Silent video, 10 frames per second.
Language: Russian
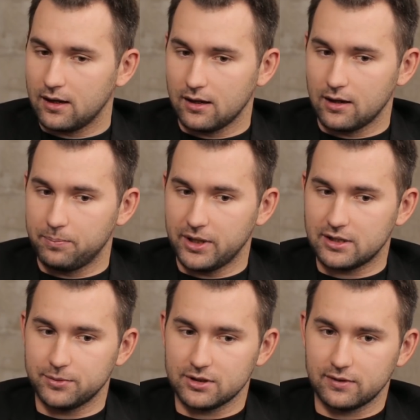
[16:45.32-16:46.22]
а
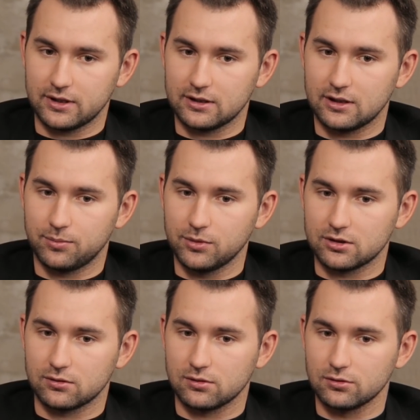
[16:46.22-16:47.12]
Петя мне звонит и говорит,
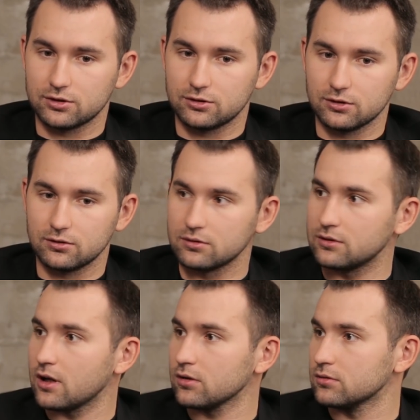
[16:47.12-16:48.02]
Миш, слушай, что
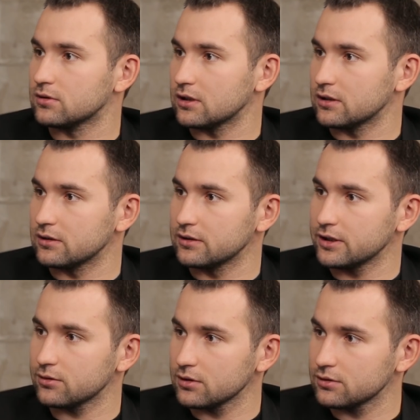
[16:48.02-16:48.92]
тут народу-то
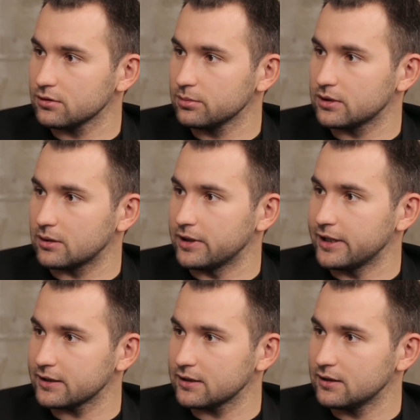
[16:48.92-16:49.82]
нету особо, там
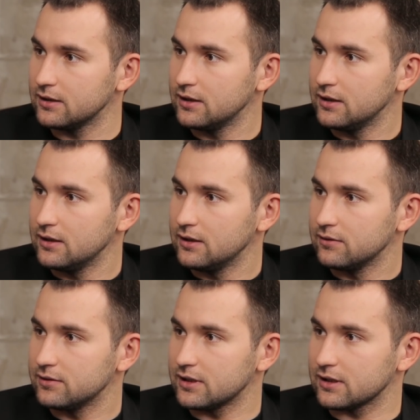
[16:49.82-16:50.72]
лето
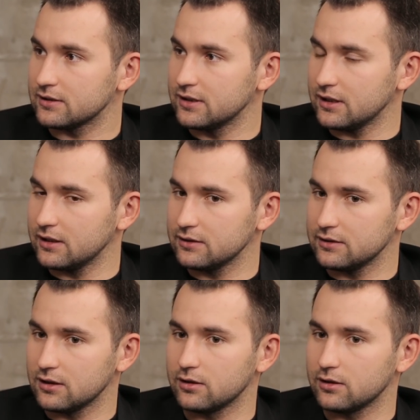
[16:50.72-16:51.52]
все разъехались.